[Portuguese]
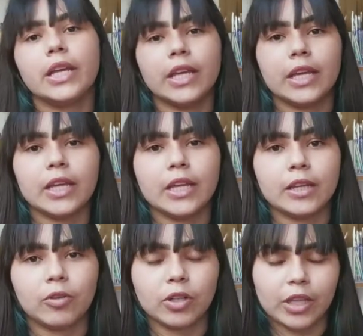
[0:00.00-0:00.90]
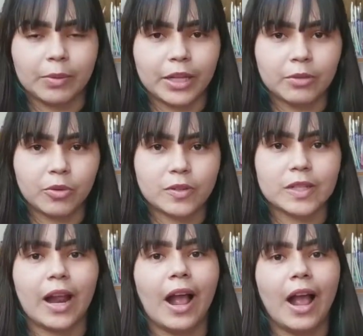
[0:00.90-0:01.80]
e quando eu terminar de
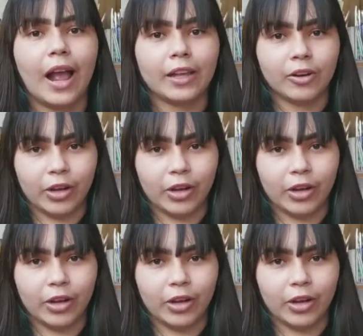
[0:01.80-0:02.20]
mostrar, aí eu